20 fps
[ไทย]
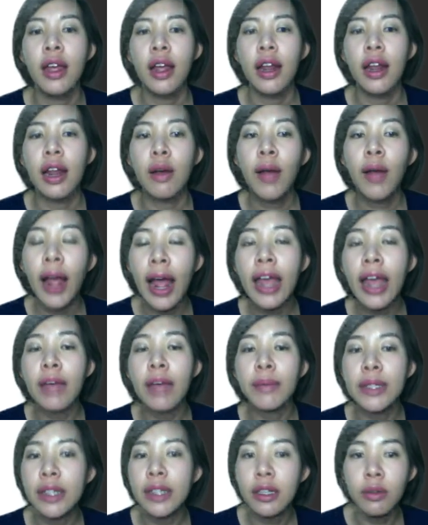แล้วไข่
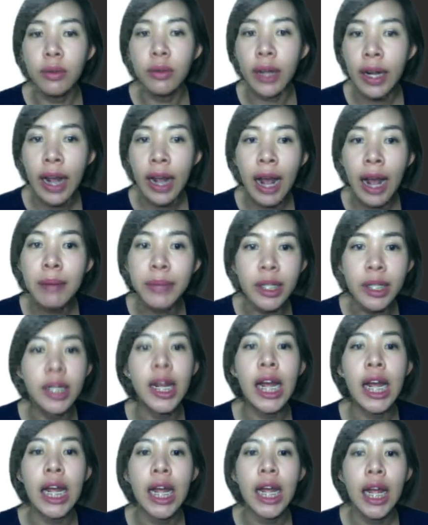มันจะอยู่ในกล้ามเนื้อ
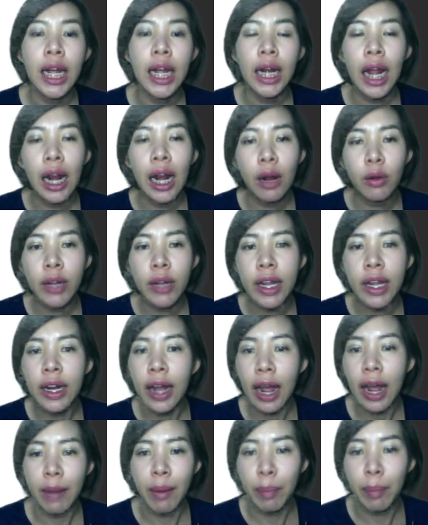ถ้าเรากินอาหารแบบ